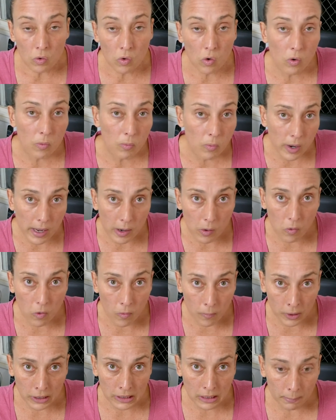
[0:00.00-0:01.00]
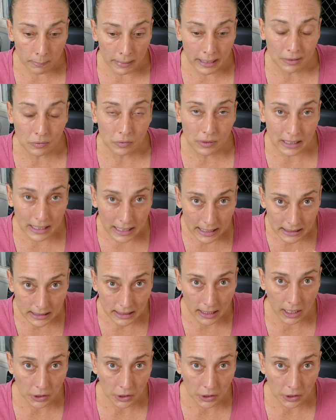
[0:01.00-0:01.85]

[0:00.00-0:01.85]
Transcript: como é o comportamento desse